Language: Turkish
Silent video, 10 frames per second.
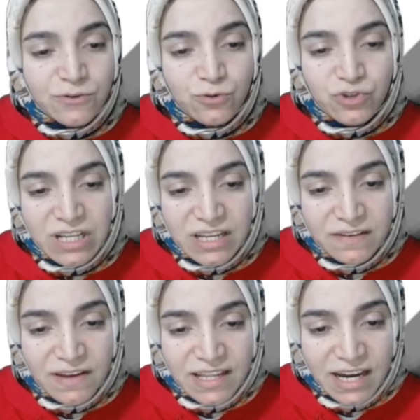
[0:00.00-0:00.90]
hücreleri
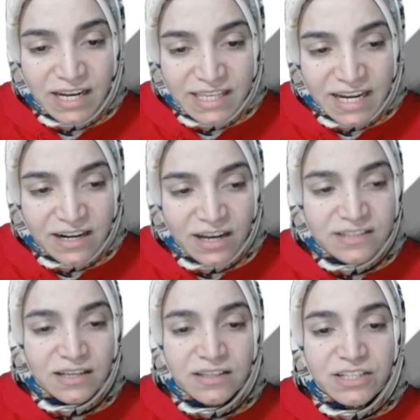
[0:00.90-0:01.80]
ve
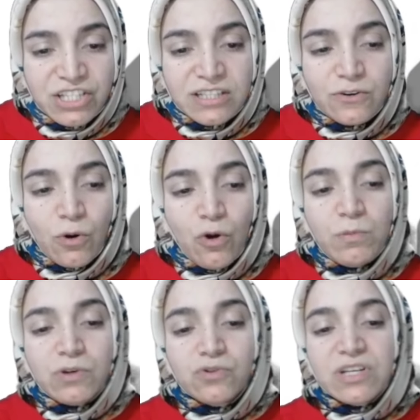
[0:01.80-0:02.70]
Langerhans adacıkları
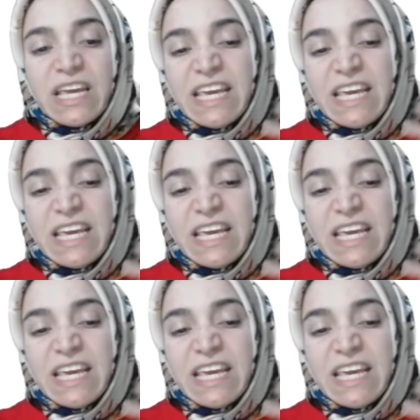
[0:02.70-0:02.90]
olmak üzere